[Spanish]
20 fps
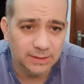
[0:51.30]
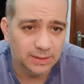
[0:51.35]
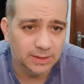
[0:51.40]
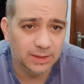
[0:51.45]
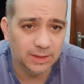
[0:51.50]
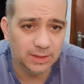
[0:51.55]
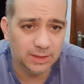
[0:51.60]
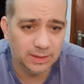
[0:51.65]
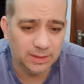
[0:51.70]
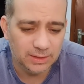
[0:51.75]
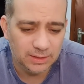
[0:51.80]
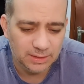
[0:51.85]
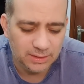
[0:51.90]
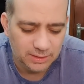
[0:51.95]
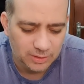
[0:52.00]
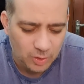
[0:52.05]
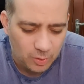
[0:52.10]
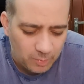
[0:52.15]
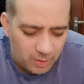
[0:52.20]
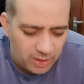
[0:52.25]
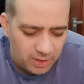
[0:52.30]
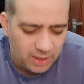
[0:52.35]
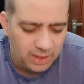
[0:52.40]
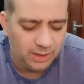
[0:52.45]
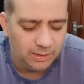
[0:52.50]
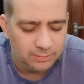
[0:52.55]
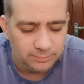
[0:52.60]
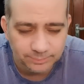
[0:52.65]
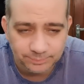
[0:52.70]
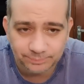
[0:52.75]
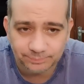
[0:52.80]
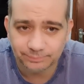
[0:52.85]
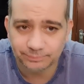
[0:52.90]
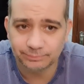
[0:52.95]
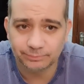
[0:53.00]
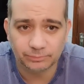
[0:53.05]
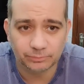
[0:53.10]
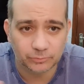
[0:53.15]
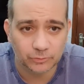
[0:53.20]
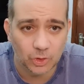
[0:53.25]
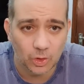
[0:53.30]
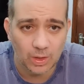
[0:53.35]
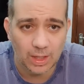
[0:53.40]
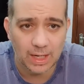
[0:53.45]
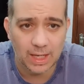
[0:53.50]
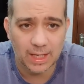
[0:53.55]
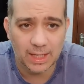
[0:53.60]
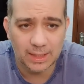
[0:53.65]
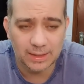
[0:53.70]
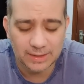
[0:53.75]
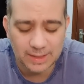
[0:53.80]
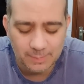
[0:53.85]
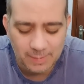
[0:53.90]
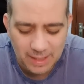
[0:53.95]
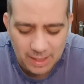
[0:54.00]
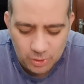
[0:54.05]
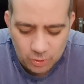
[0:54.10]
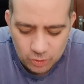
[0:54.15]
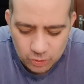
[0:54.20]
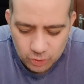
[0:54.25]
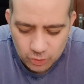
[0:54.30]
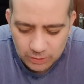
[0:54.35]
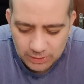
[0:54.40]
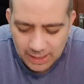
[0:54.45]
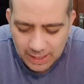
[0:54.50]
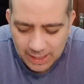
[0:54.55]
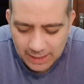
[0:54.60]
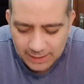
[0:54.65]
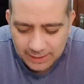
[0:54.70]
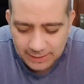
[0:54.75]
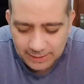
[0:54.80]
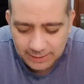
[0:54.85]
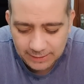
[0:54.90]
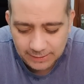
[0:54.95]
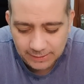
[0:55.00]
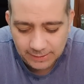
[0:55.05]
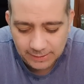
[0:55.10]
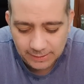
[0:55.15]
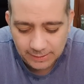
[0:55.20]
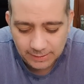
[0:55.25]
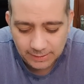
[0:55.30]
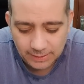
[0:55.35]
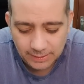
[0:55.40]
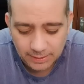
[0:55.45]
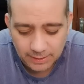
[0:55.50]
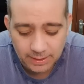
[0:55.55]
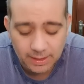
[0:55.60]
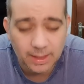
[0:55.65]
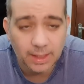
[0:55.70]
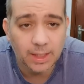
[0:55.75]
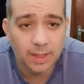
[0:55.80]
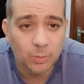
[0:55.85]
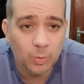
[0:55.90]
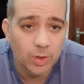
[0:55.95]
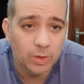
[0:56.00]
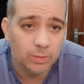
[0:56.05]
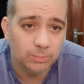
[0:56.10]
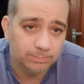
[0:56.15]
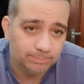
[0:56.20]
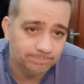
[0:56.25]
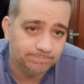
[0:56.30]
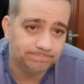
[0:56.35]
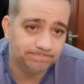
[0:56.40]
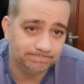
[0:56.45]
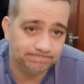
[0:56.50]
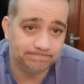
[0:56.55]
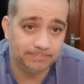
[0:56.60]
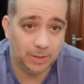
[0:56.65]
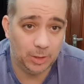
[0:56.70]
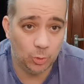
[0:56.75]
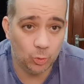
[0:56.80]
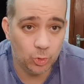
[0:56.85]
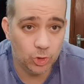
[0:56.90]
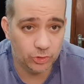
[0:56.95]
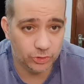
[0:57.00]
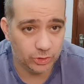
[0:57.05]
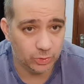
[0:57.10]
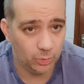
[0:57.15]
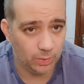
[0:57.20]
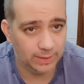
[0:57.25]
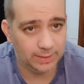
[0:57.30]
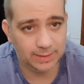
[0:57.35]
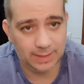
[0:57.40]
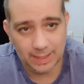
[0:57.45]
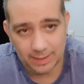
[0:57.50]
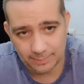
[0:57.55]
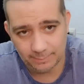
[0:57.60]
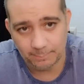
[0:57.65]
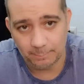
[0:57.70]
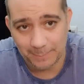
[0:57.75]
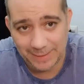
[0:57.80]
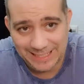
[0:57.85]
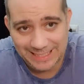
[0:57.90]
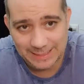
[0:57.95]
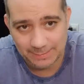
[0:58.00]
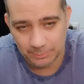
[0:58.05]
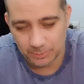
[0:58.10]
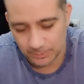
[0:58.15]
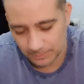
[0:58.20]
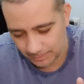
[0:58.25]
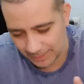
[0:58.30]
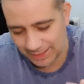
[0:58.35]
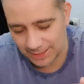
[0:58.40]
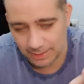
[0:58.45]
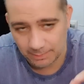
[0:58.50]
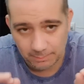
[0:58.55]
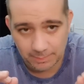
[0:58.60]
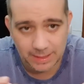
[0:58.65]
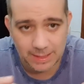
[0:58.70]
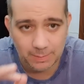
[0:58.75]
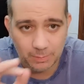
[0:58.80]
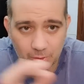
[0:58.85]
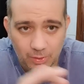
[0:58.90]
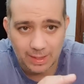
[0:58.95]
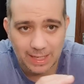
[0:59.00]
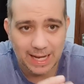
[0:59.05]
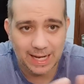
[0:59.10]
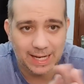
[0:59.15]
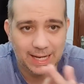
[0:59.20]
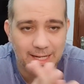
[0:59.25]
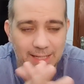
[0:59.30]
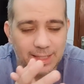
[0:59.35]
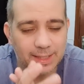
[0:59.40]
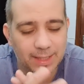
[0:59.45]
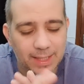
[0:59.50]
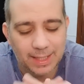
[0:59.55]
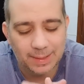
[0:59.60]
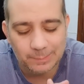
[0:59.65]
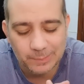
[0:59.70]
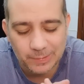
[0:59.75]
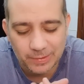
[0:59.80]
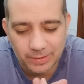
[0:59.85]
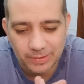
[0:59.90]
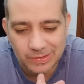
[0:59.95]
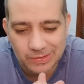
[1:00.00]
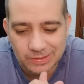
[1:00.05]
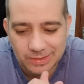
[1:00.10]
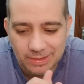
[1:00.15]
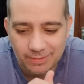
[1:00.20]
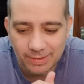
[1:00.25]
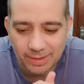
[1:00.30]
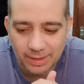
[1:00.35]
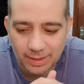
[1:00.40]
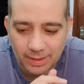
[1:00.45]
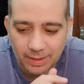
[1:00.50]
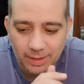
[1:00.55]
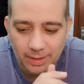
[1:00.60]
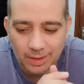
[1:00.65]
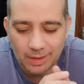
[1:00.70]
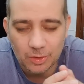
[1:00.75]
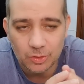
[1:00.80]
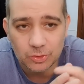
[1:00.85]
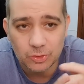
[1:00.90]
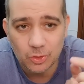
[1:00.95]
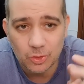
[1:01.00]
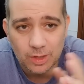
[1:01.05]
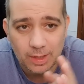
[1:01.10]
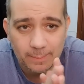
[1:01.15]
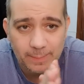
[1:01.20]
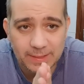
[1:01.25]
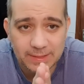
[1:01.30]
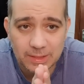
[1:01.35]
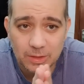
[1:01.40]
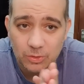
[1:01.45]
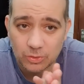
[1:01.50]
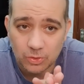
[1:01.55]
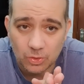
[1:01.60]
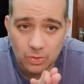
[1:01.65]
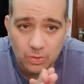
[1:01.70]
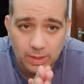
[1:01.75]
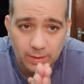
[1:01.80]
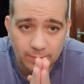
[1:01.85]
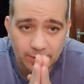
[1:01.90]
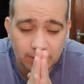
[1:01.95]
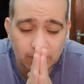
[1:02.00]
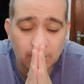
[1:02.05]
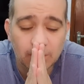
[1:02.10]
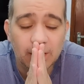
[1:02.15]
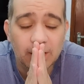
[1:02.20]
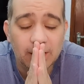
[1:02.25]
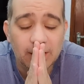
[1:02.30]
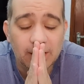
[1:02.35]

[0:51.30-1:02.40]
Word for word: Y como dije, todo el tema de las consultas aquí y que bueno, 1,50 mínimo, ¿vale? Mínimo la calidad, porque ellos saben que con todo lo que he pasado, todo lo que he visto,